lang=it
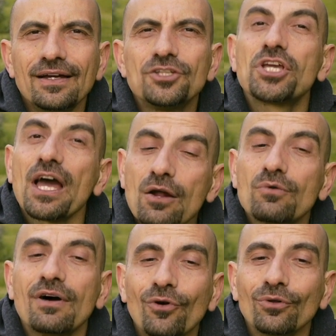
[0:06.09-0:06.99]
C'era
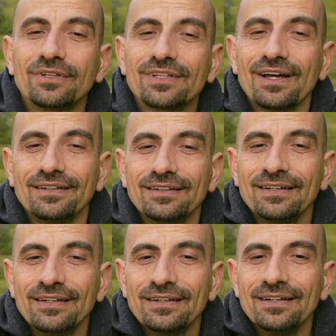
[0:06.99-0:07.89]
una volta,
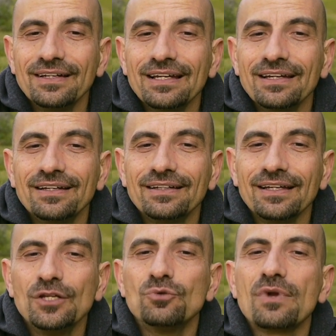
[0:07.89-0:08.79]

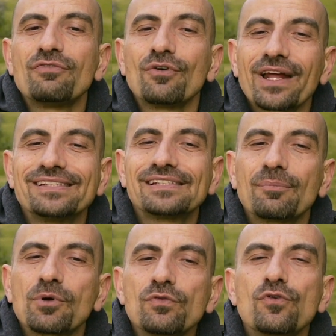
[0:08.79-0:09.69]
in una foresta
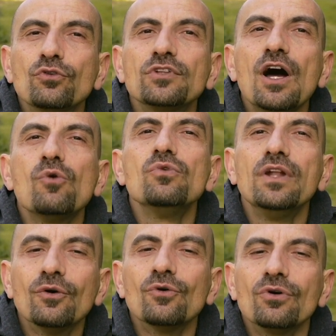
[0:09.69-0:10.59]
profonda, un
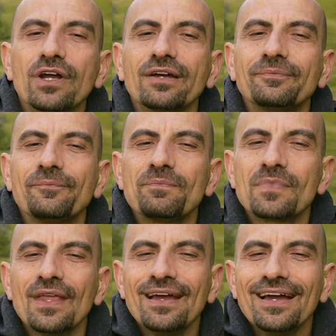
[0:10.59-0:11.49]
leone
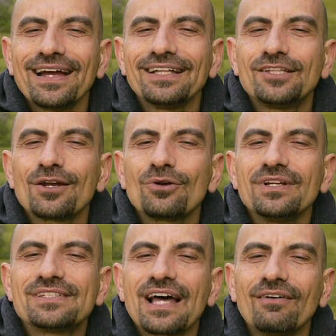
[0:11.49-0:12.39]
che
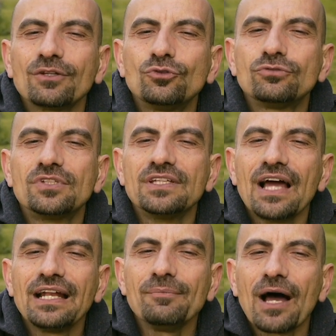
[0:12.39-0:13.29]
terrorizzava tutti gli
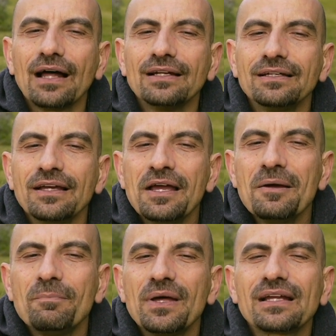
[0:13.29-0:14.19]
animali
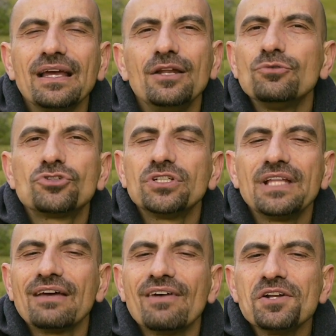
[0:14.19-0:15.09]
perché li
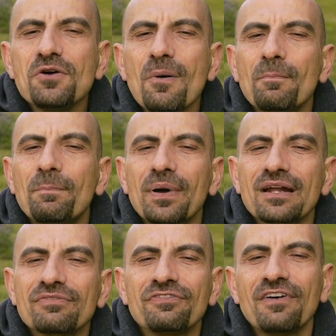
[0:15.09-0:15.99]
uccideva non
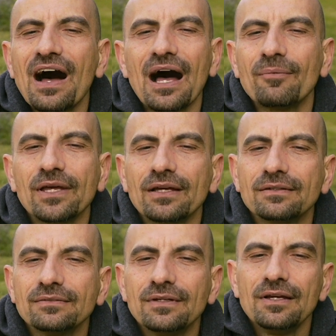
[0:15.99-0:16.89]
per fame,
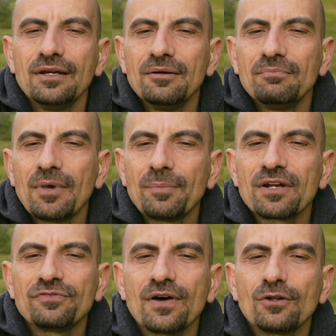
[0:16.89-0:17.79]
ma
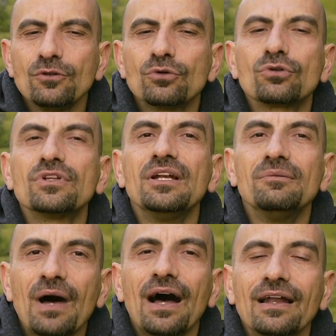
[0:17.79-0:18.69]
per far loro del
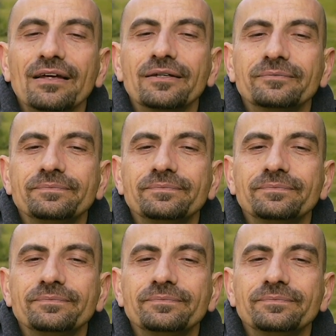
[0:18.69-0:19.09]
male.